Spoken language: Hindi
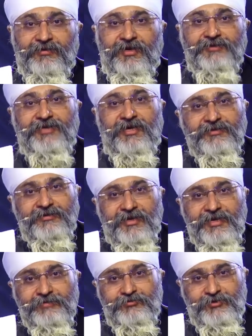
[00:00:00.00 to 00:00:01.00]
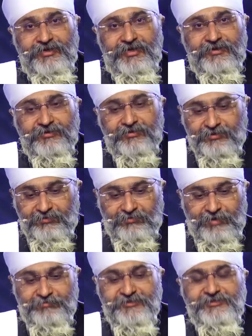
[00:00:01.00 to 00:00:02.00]
अचानक गायब हो गया
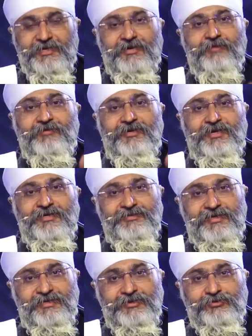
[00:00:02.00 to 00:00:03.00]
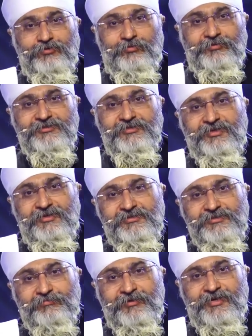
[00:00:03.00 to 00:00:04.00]
वापस चेकअप कराया जा रहा है ऑपरेशन करने
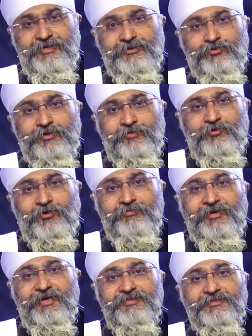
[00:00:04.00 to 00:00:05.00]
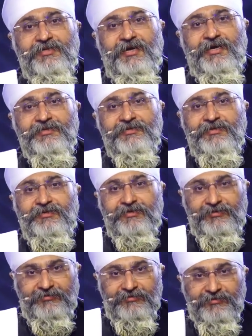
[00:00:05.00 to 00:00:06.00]
से पहले तो रिपोर्ट में कैंसर आ ही नहीं
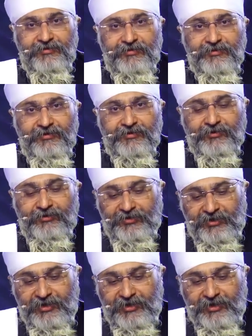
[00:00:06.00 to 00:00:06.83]
रहा